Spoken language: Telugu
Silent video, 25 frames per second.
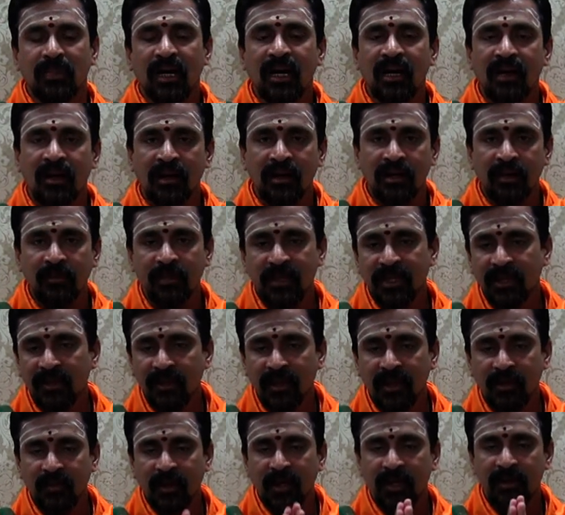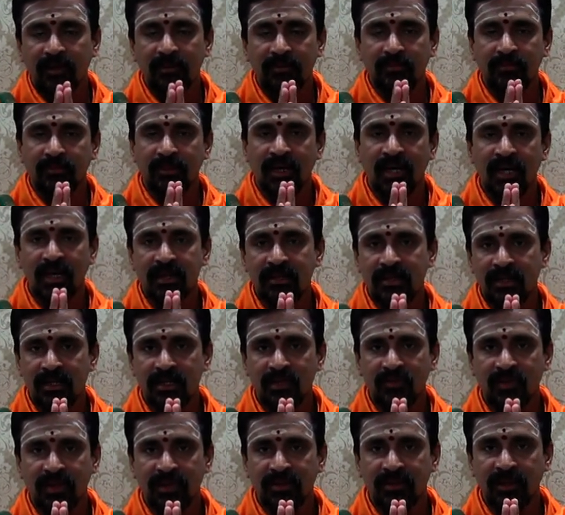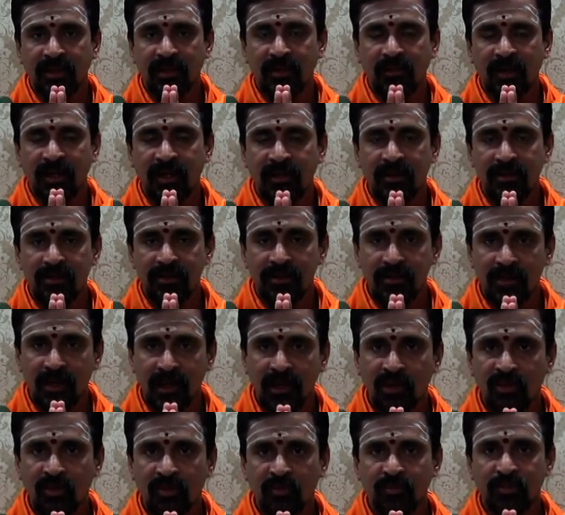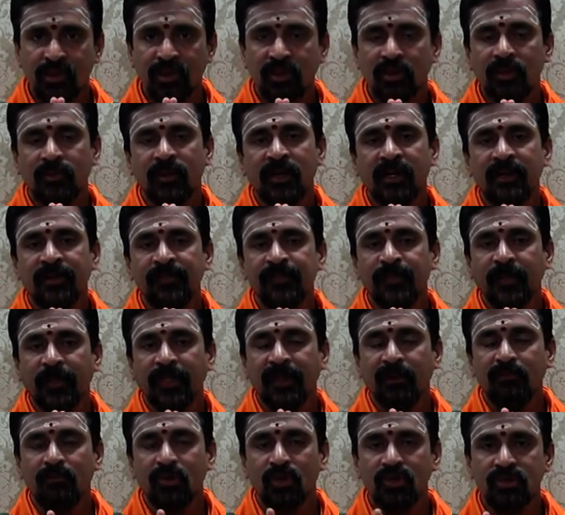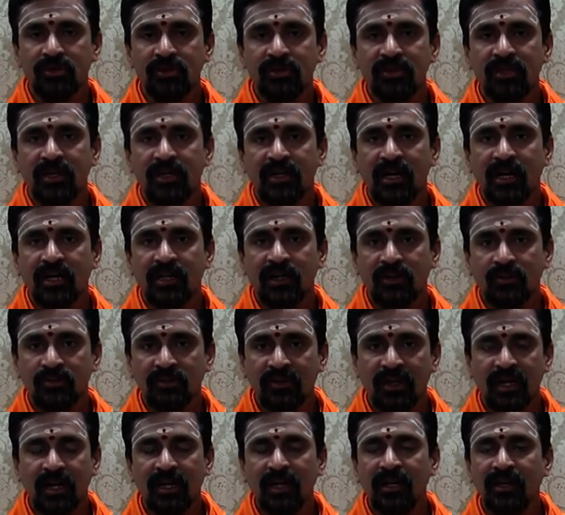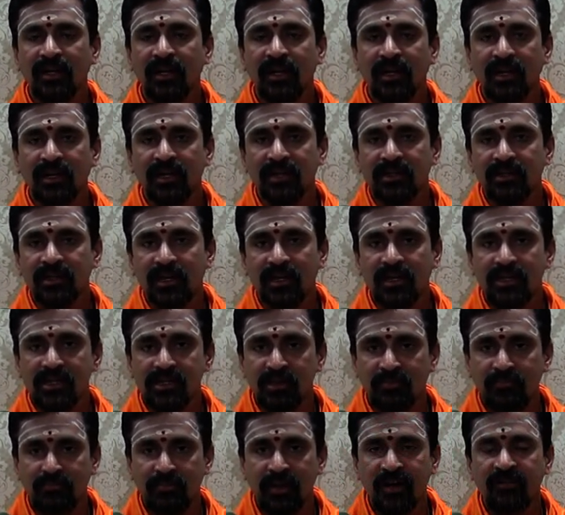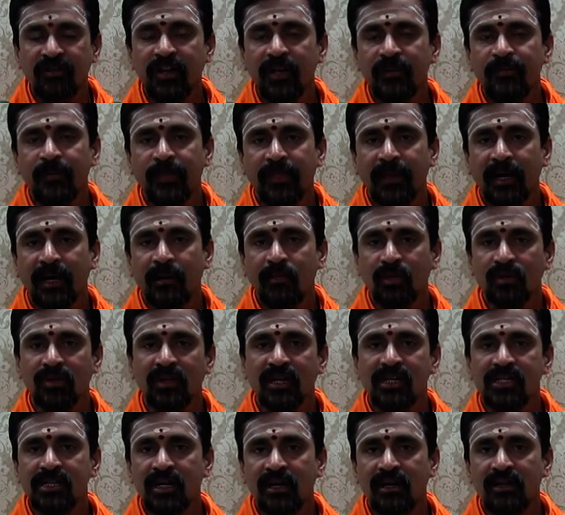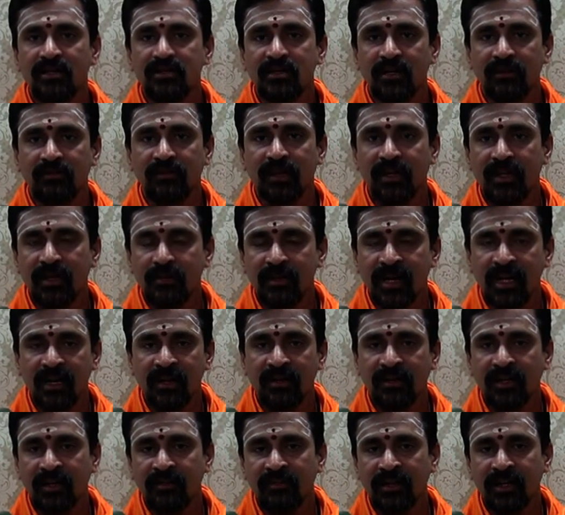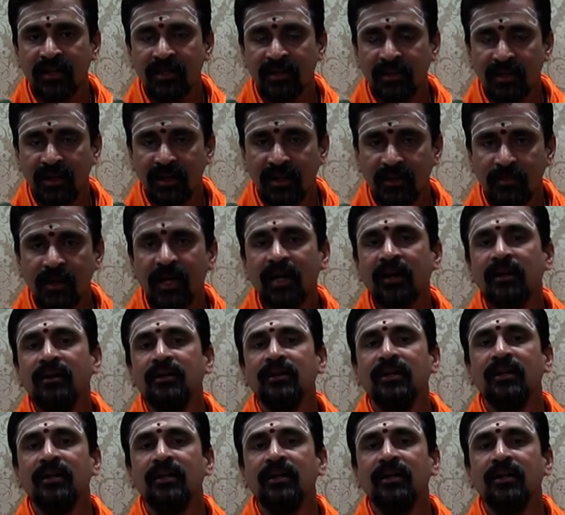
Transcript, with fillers: మహాగణపతయే నమ మహాసరస్వత్యే నమ శ్రీగురుభ్యో నమ మృత్యుంజయాయ రుద్రాయ నీలకంఠాల శంభవే అమృతేశాల సర్వాల మహాదేవాయ తే నమ